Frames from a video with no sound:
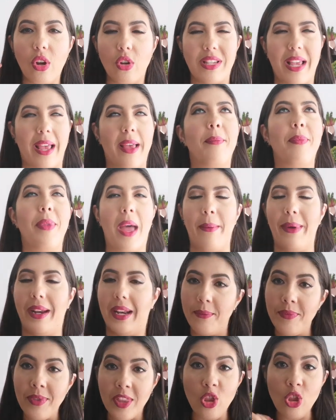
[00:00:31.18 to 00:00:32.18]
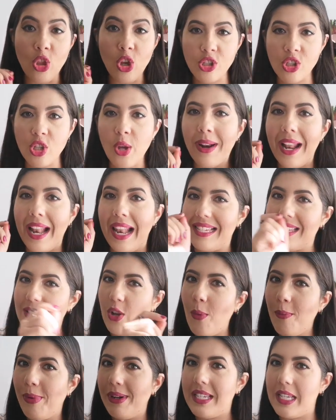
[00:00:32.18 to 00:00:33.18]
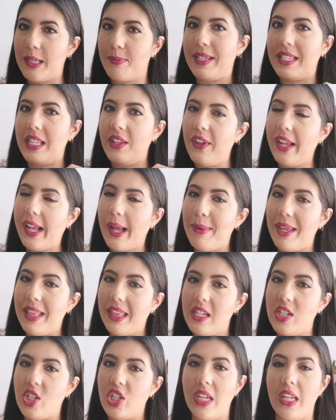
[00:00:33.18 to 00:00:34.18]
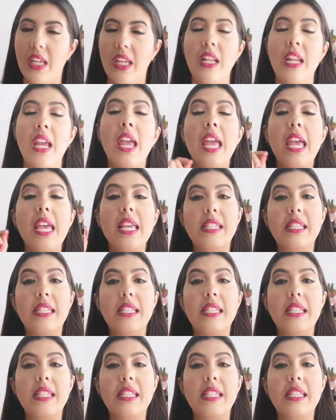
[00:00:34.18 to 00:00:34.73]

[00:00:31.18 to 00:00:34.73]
o sea, a ver, no sobre las compras específicamente en Shein,